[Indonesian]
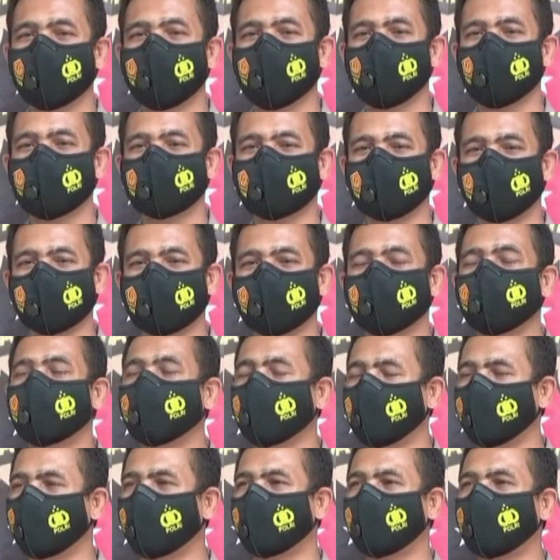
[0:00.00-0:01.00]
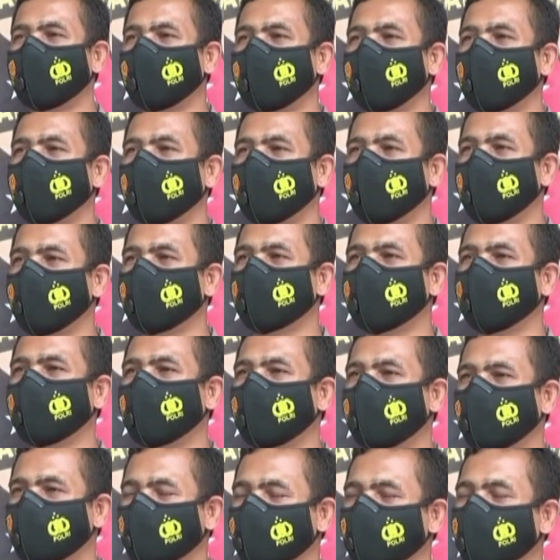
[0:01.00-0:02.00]
bahwasanya benar adanya
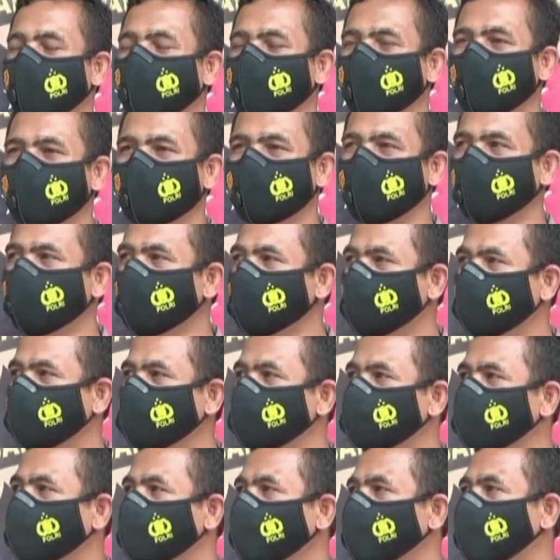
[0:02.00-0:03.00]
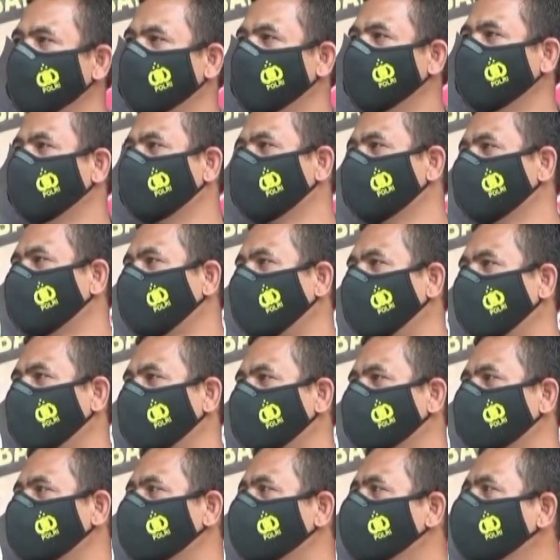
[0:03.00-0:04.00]
kejadian tersebut dan kita
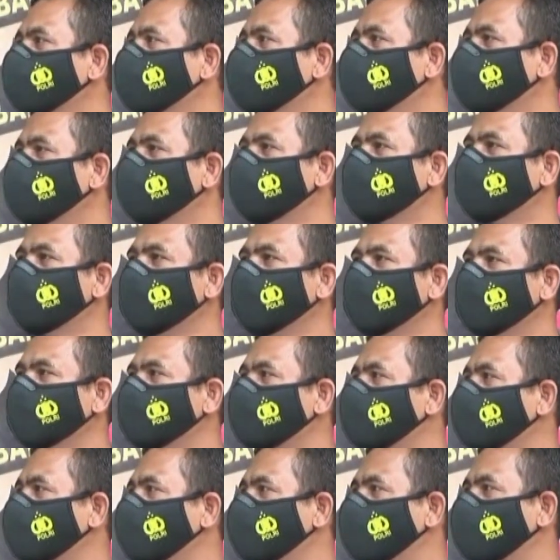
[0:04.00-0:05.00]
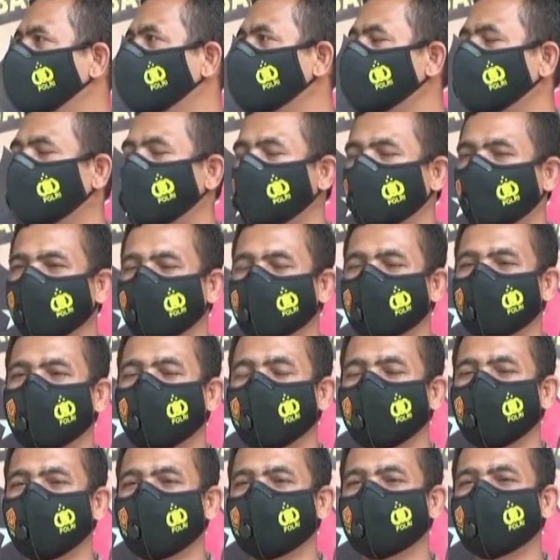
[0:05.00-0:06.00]
langsung menyarankan si
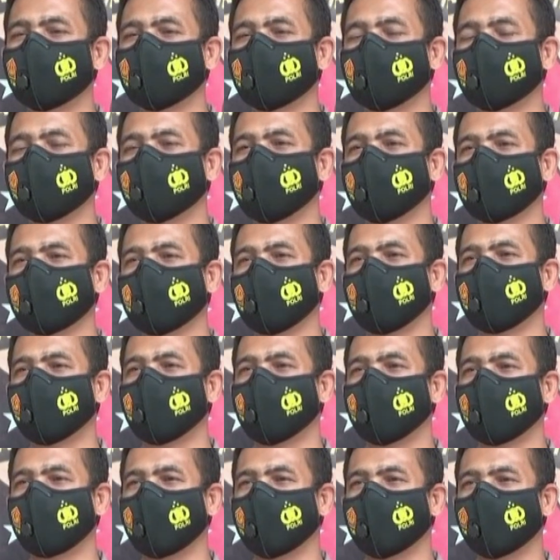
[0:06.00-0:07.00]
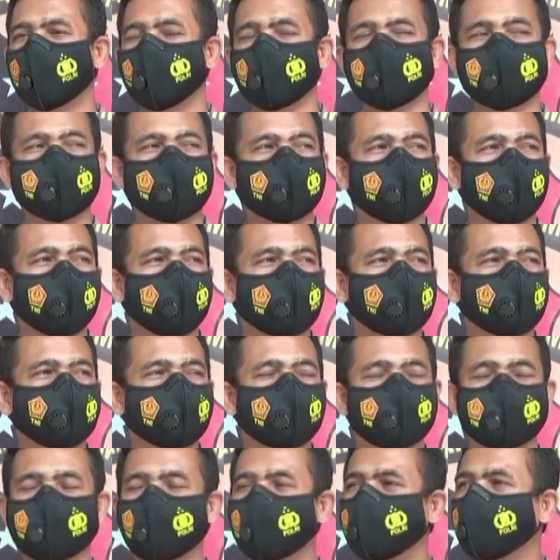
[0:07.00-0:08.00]
korban untuk membuat laporan dan kita
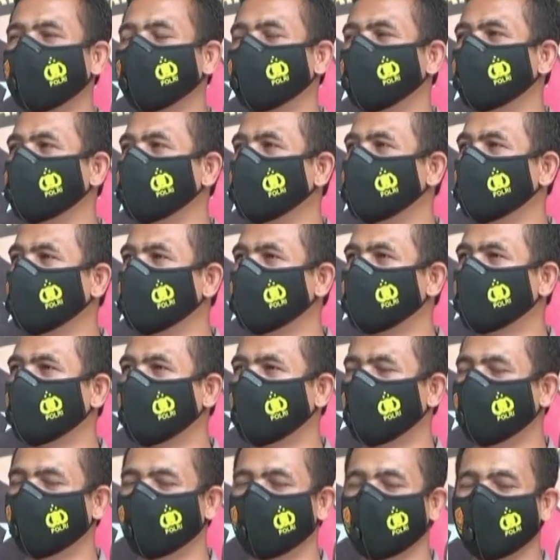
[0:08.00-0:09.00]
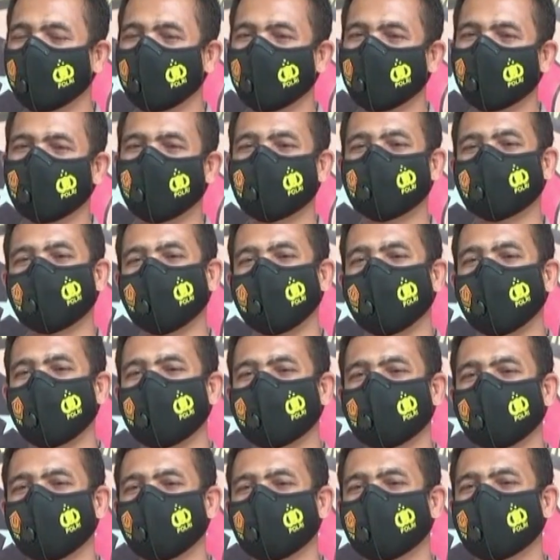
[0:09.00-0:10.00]
langsung melakukan penyelidikan dan setelah
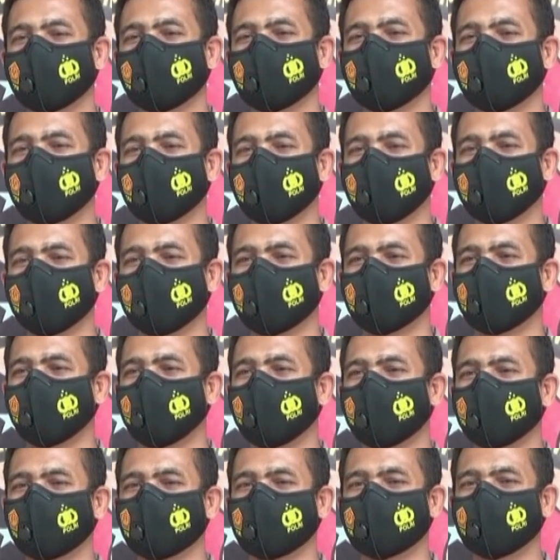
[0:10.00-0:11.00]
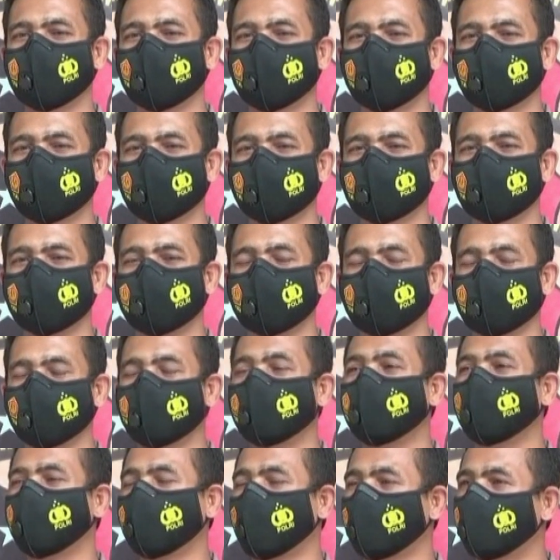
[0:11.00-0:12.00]
hasil penyelidikan kita langsung
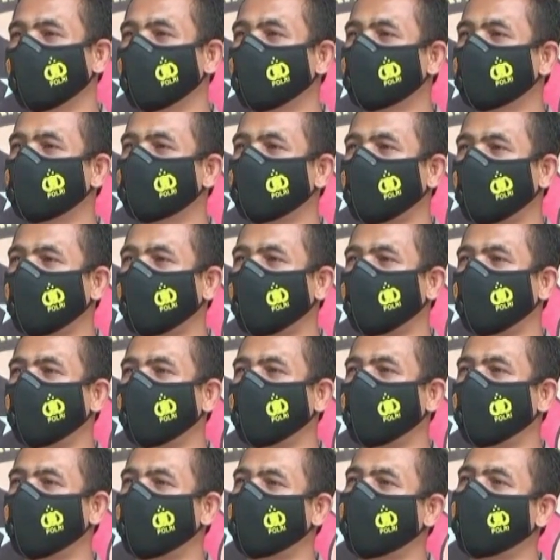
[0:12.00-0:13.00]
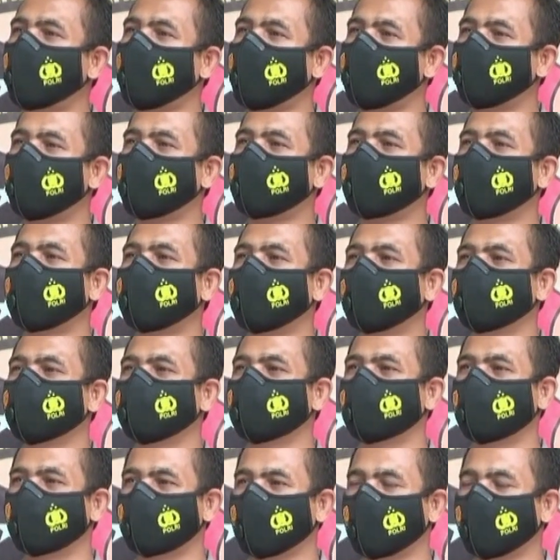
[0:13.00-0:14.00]
penyidikan dan kita amankan
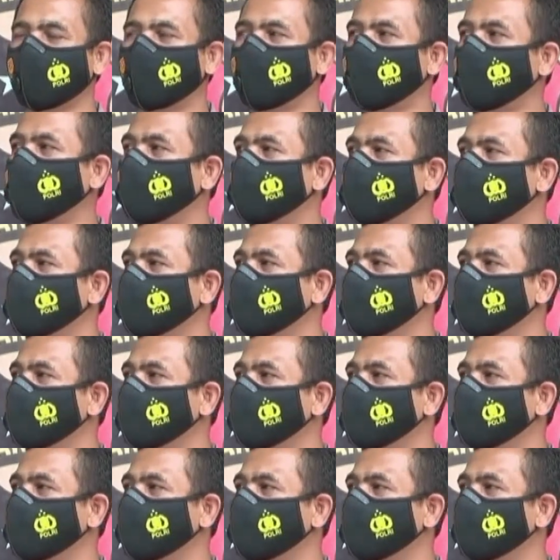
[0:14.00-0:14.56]
langsung tersangka